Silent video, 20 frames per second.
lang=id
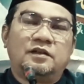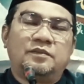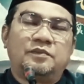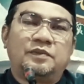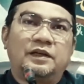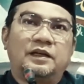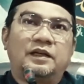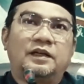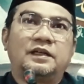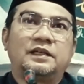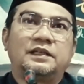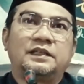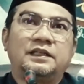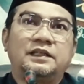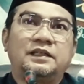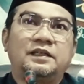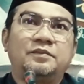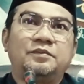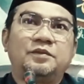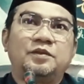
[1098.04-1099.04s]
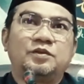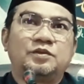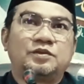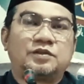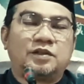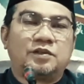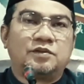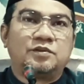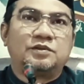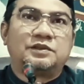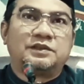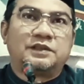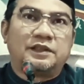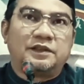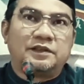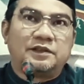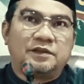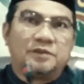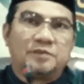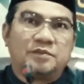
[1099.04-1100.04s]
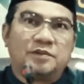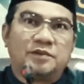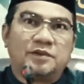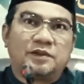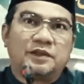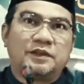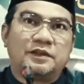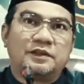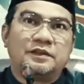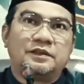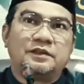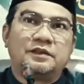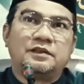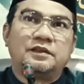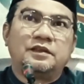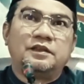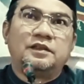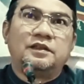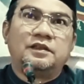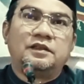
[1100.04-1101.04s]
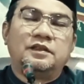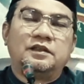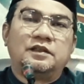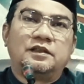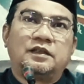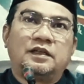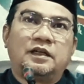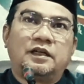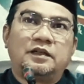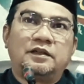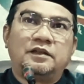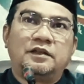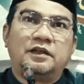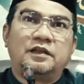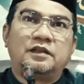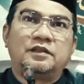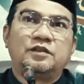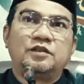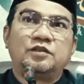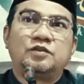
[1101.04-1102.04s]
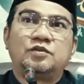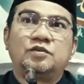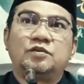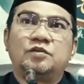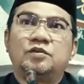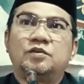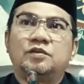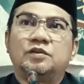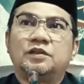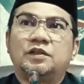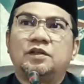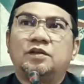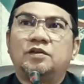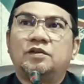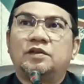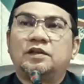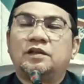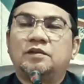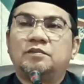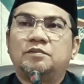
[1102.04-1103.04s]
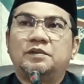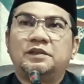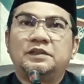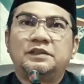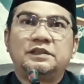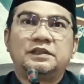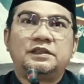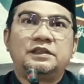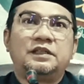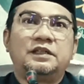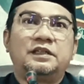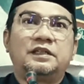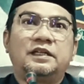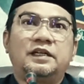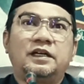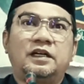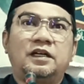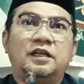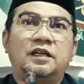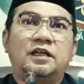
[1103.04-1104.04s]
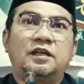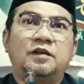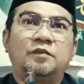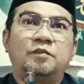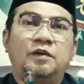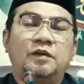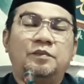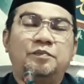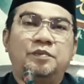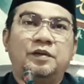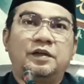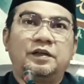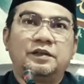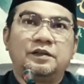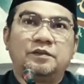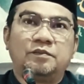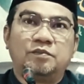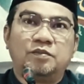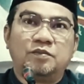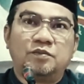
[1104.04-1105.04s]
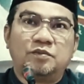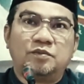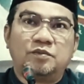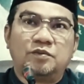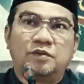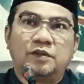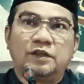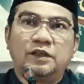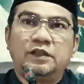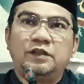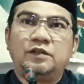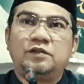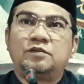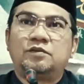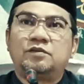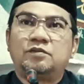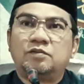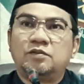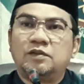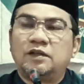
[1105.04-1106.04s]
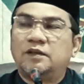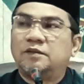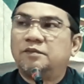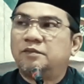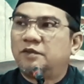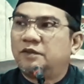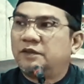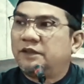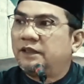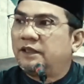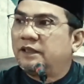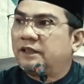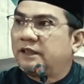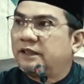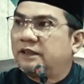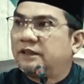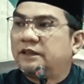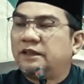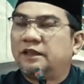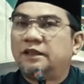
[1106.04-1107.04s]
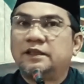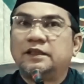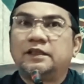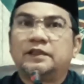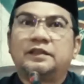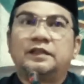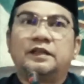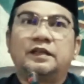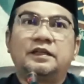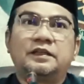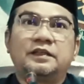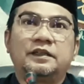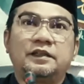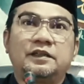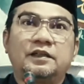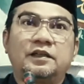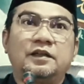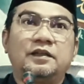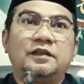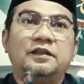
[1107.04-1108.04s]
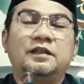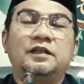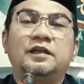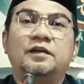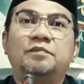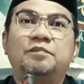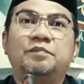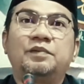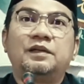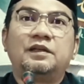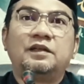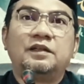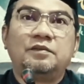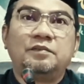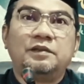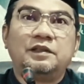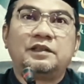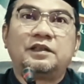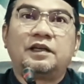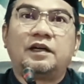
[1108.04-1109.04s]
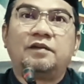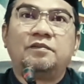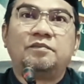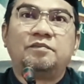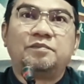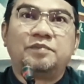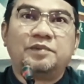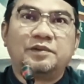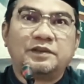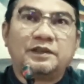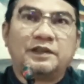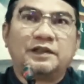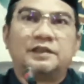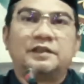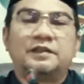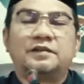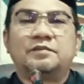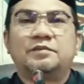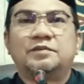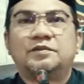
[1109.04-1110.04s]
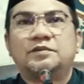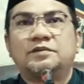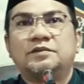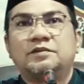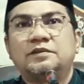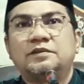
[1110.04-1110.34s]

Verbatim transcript: Apalagi kami ustad-ustad nih Pak kan Kadang disuruhnya orang bersedekahlah bapak ibu. Itulah modal kita lagi ke akhirat. Dia pelit minta ampun kadang bu.